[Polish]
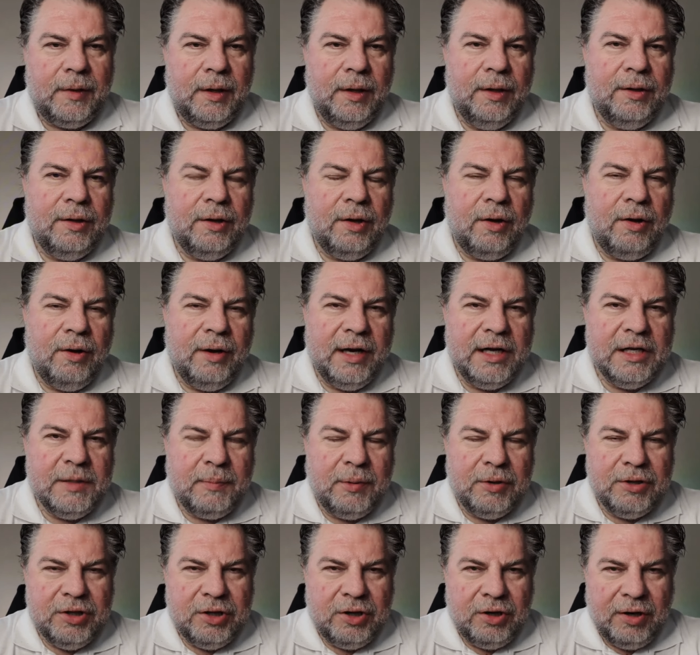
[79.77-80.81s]
to ona jest
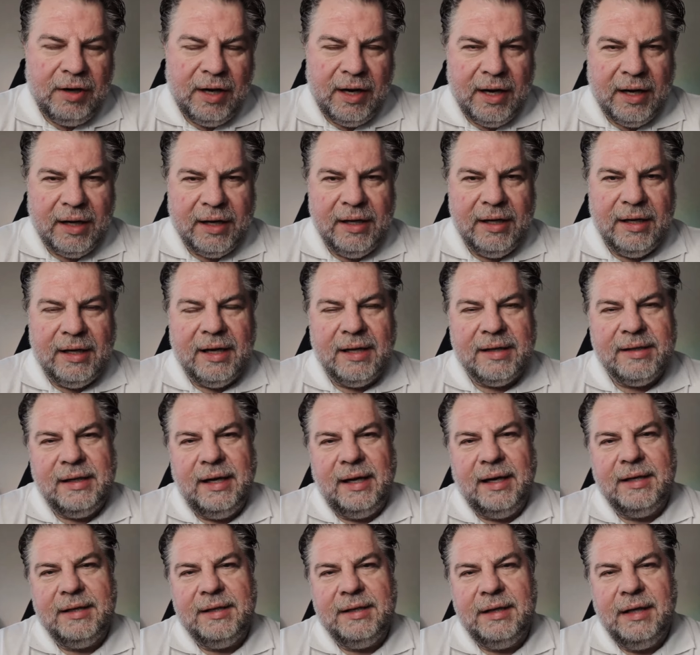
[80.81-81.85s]
podzielona na kilka
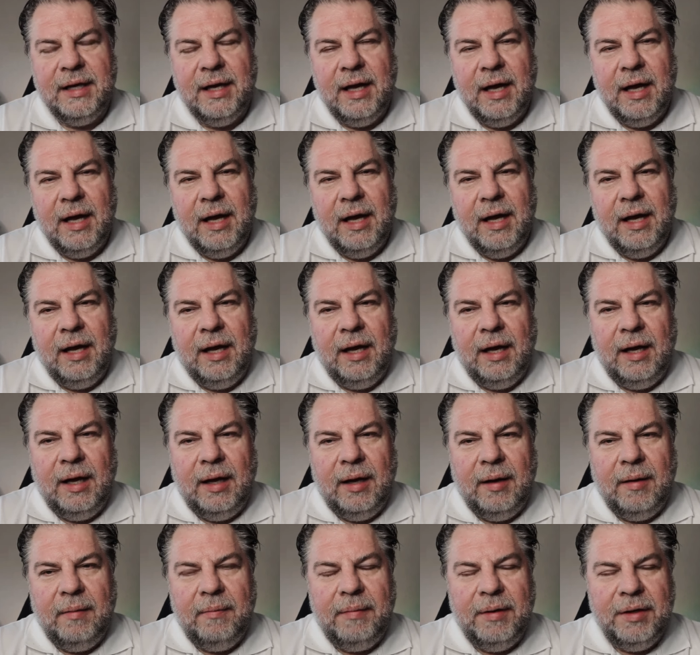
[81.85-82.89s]
sekcji.
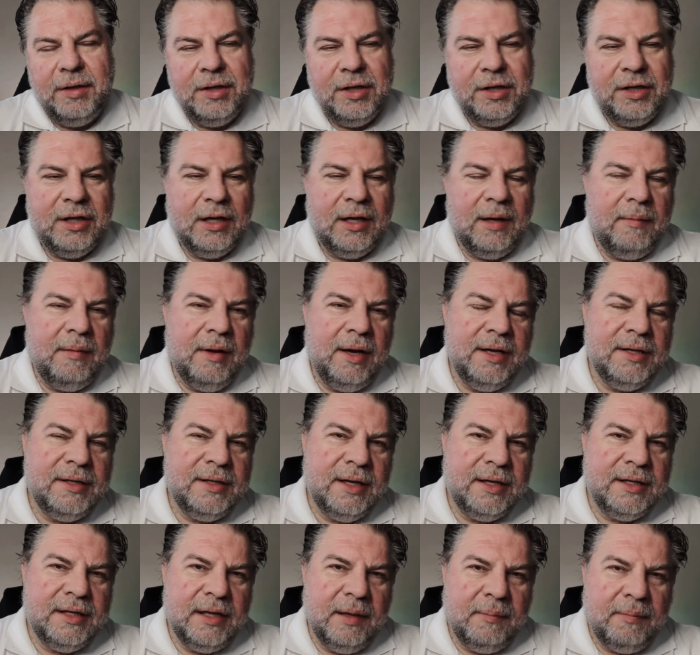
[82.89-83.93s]
E, będziecie tam mieli
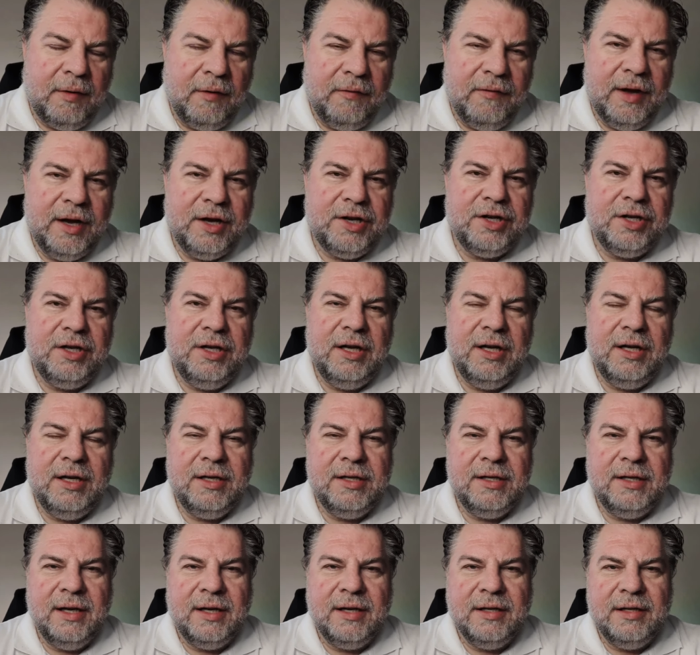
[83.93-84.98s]
sekcję powierzchnie,
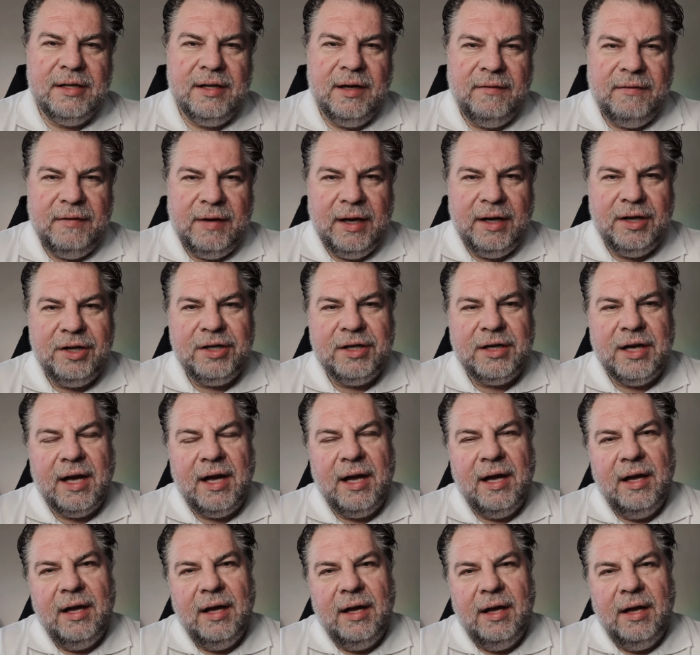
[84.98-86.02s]
sekcję wnętrza,
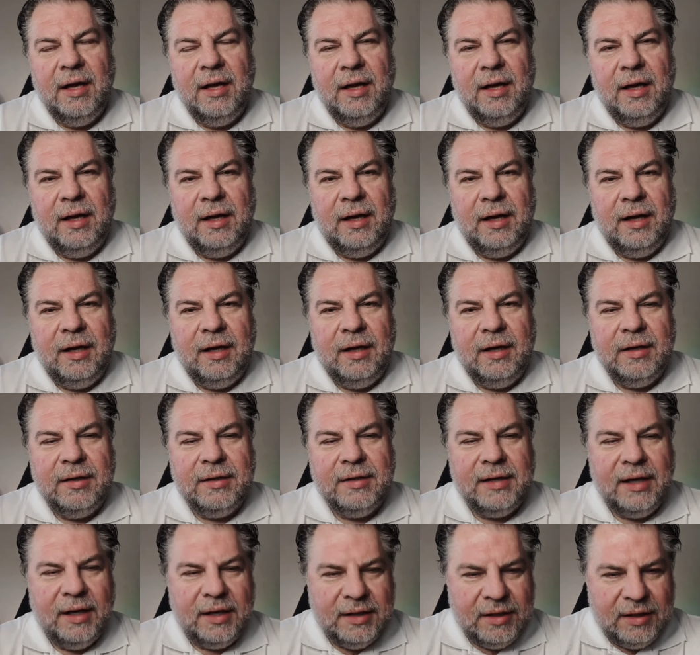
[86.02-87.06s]
e,
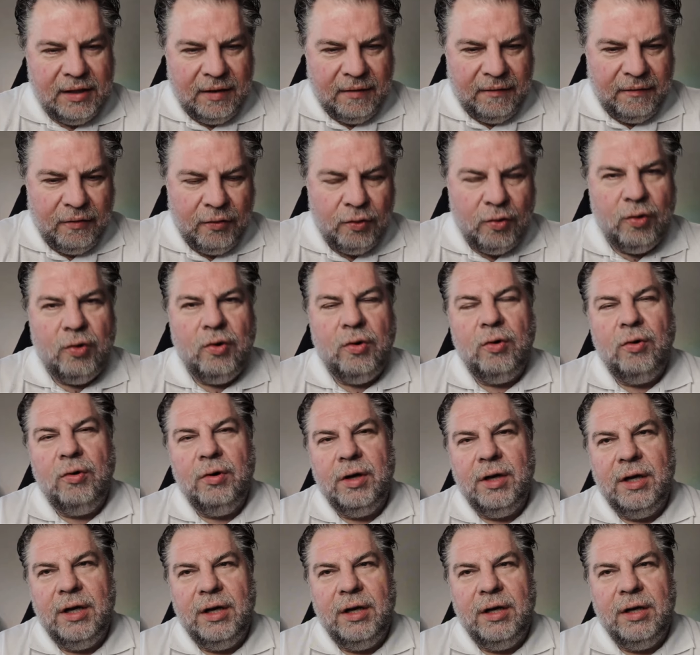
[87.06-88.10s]
sekcję w ruchu
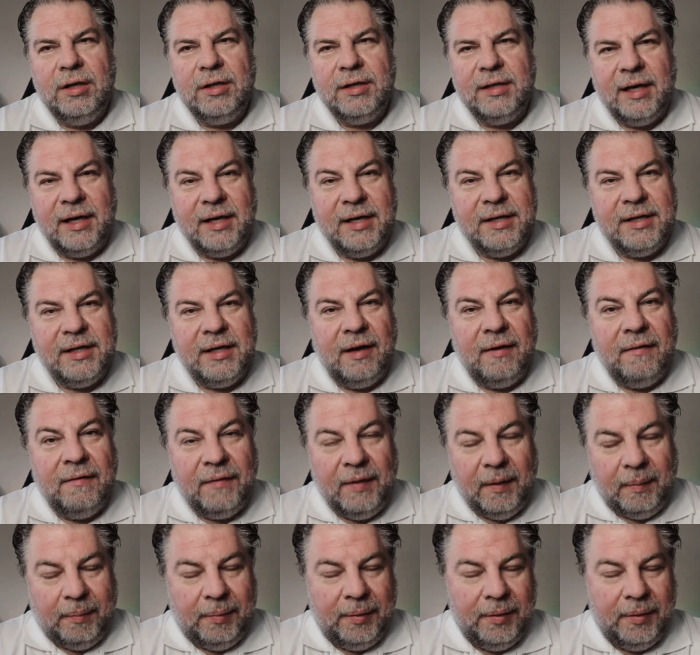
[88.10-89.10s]
i sekcję VIP.